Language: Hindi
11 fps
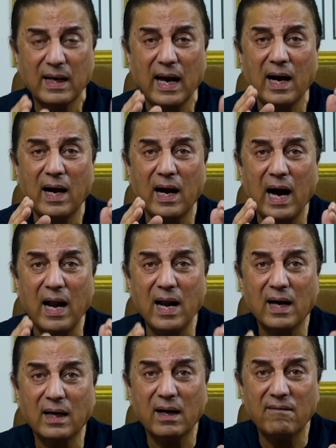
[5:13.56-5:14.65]
कि
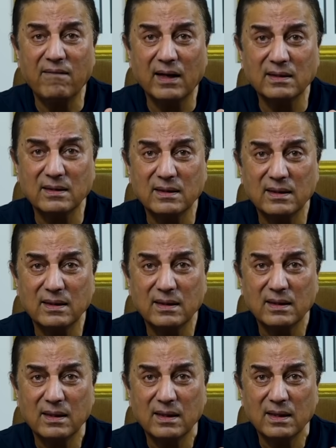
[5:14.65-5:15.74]
खालिक का वक्त
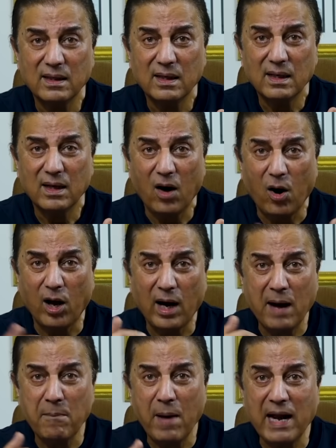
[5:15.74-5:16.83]
और
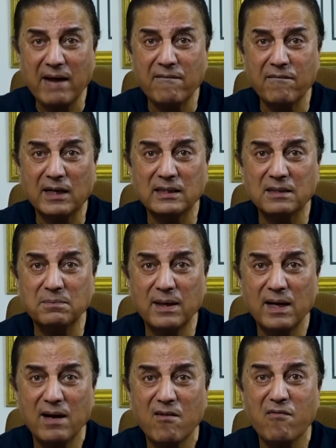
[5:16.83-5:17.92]
हमारे वक्त
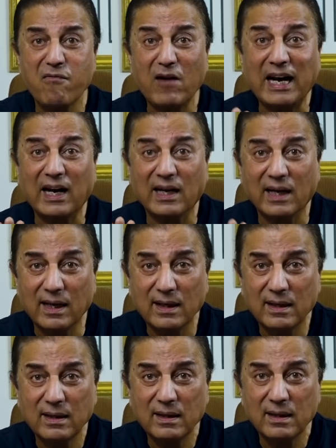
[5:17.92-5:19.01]
में फ़र्क है
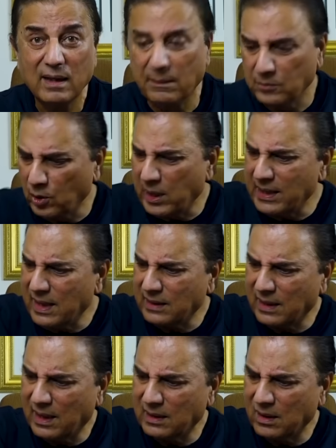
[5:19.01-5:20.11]
हम तो ये
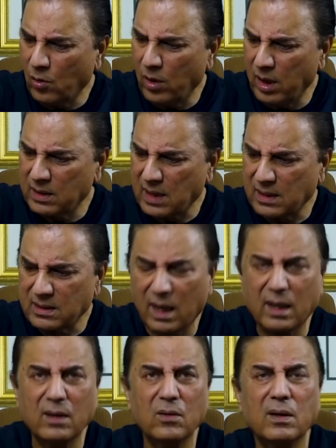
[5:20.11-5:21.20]
देखते रहते ओए साठ
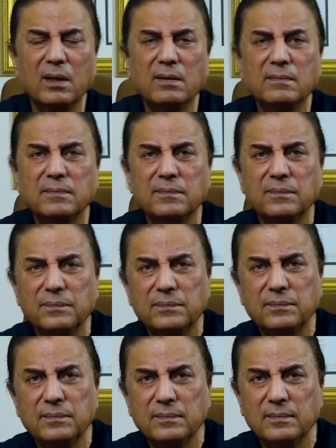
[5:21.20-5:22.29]
सेकंड हो गए
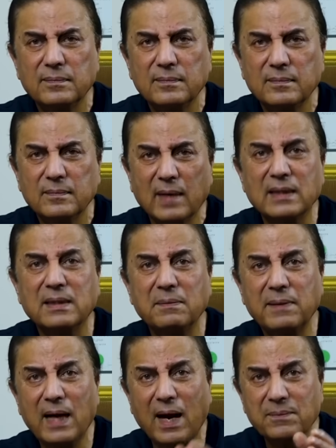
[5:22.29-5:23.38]
अच्छा
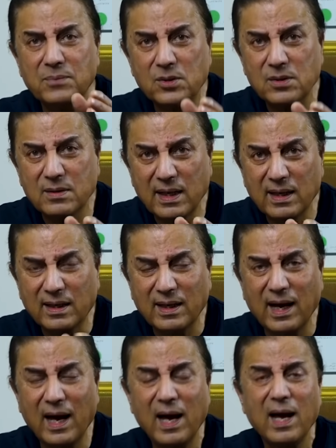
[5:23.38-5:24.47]
भाई आप जो देख
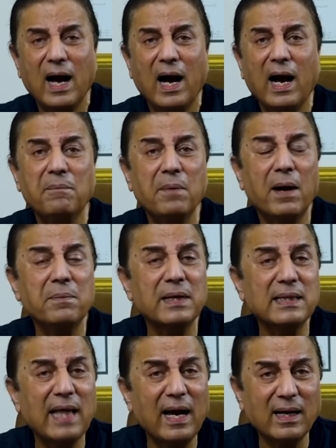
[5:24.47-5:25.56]
रहे हैं आप आप
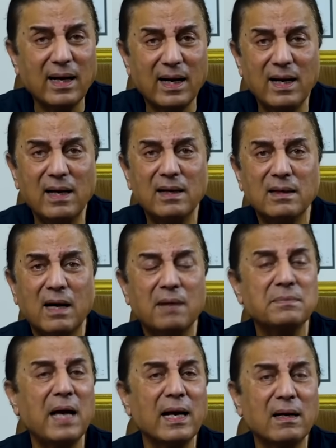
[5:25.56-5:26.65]
ये तय करें ना
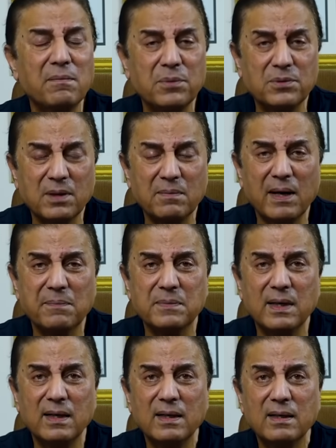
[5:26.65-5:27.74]
आप जाएँ कंप्यूटर में
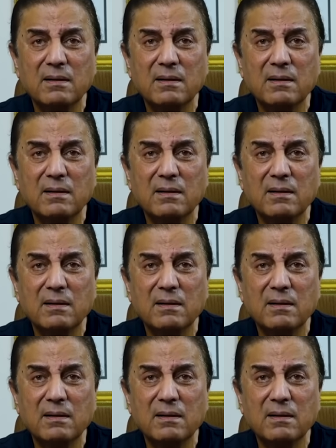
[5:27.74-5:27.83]
आपने